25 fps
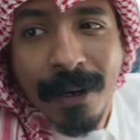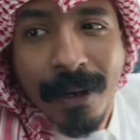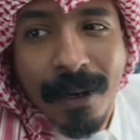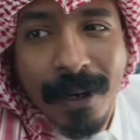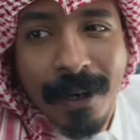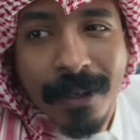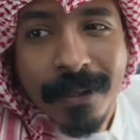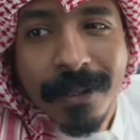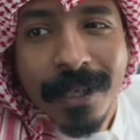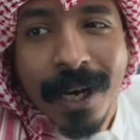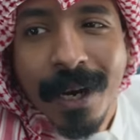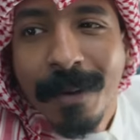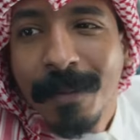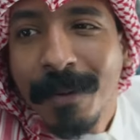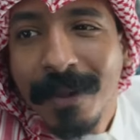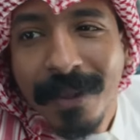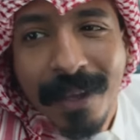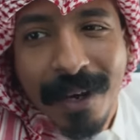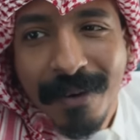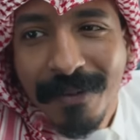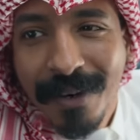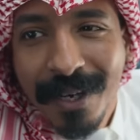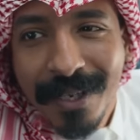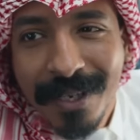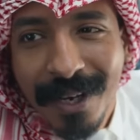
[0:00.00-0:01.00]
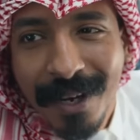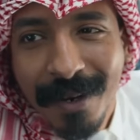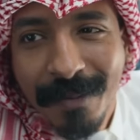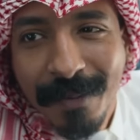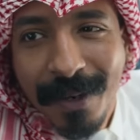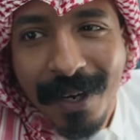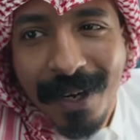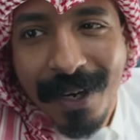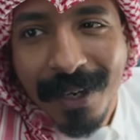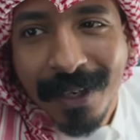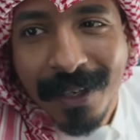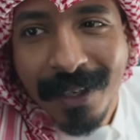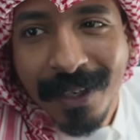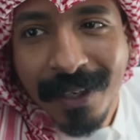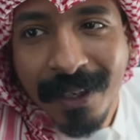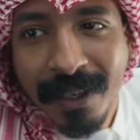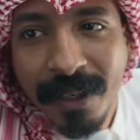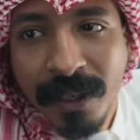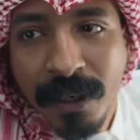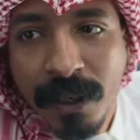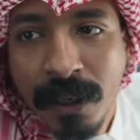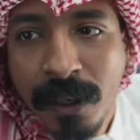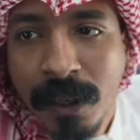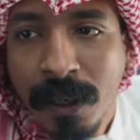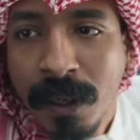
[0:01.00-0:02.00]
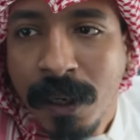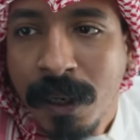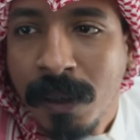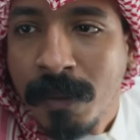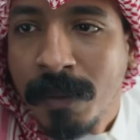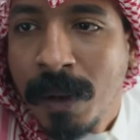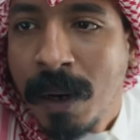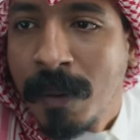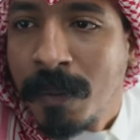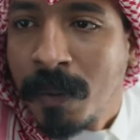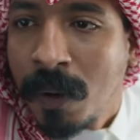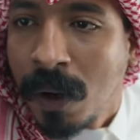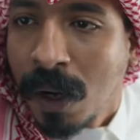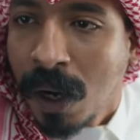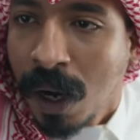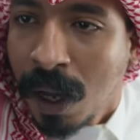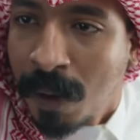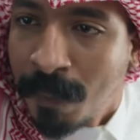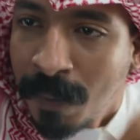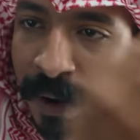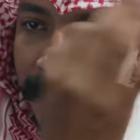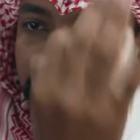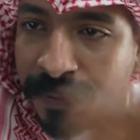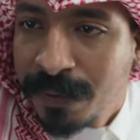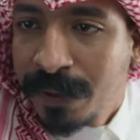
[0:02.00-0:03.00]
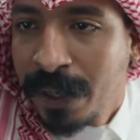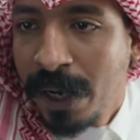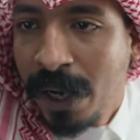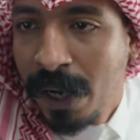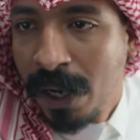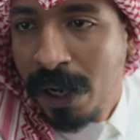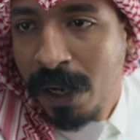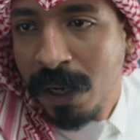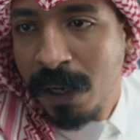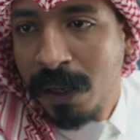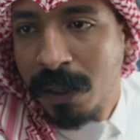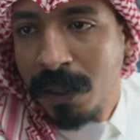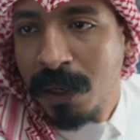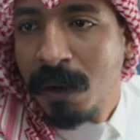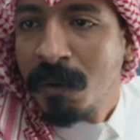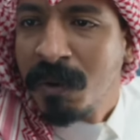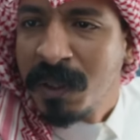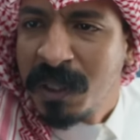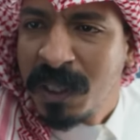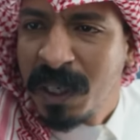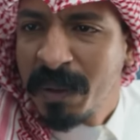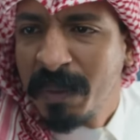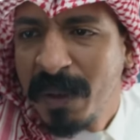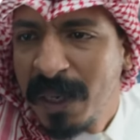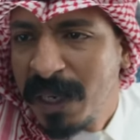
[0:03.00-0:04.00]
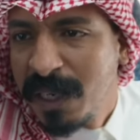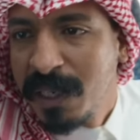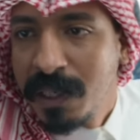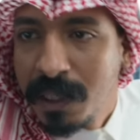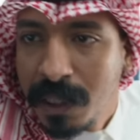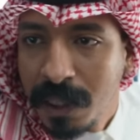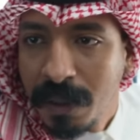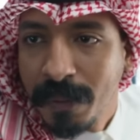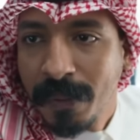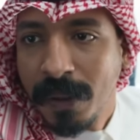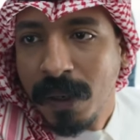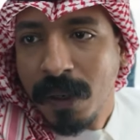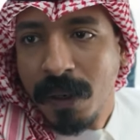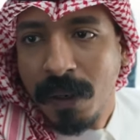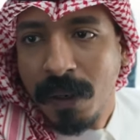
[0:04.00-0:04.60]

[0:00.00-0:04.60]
الحين جايب ذا فزعه معك الباب والله ما افتحه لو تجيب اللي تجيبه